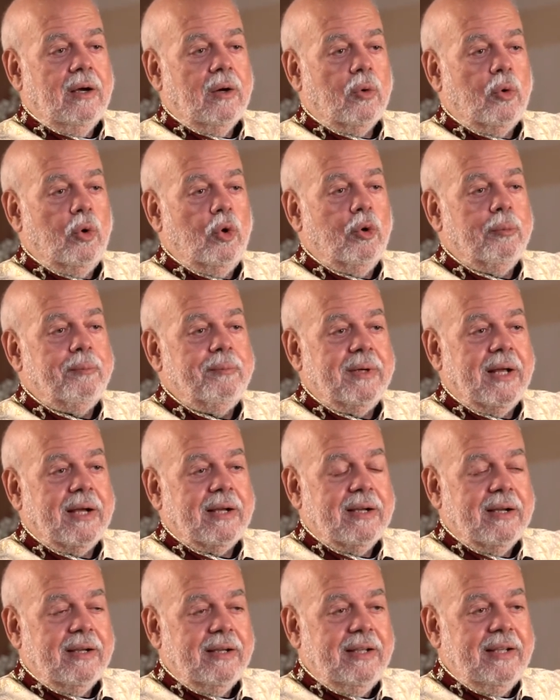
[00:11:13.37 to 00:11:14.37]
قلوبنا
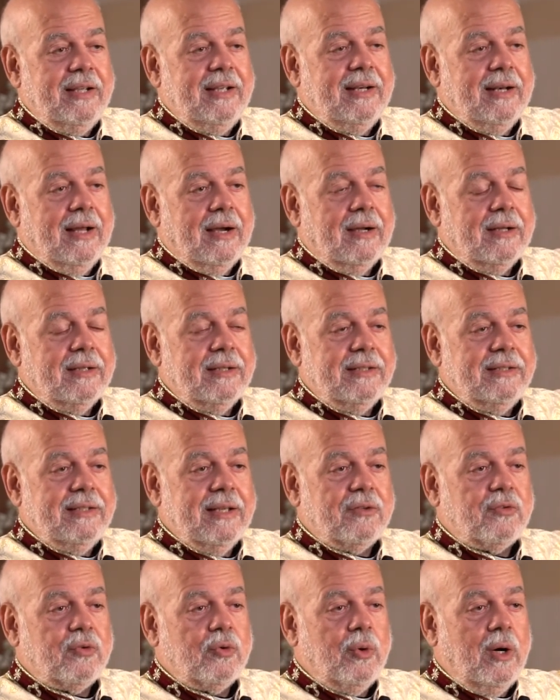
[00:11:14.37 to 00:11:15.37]
إلى
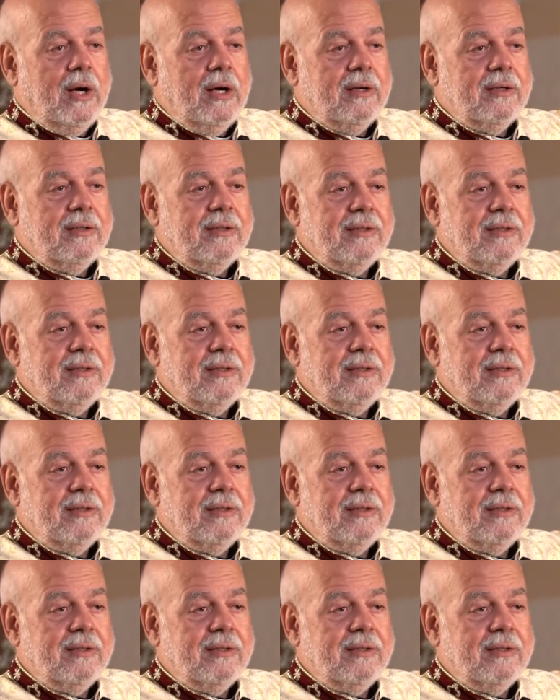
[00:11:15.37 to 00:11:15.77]
يسوع